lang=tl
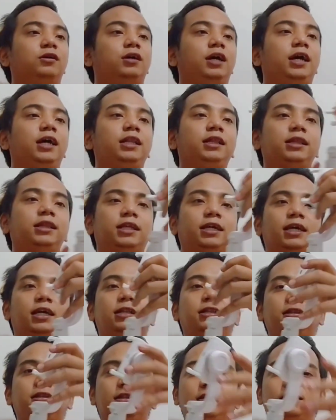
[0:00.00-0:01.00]
And
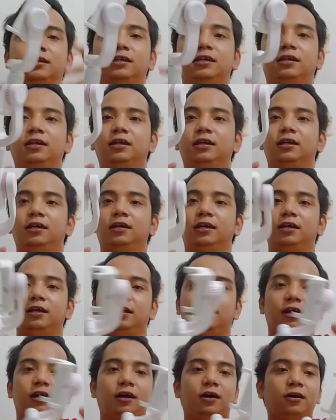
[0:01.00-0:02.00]
then,
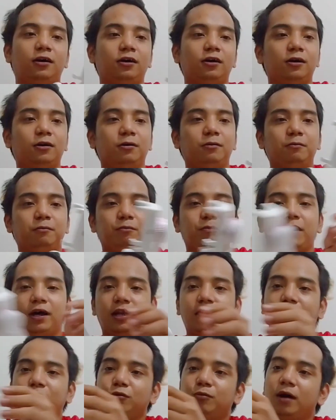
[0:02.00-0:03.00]
um,
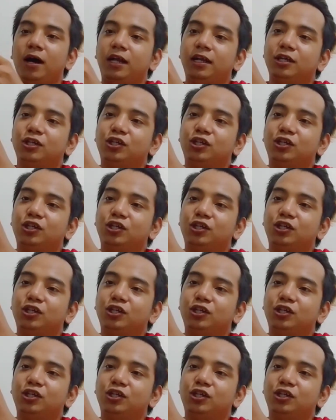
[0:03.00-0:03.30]
para gumana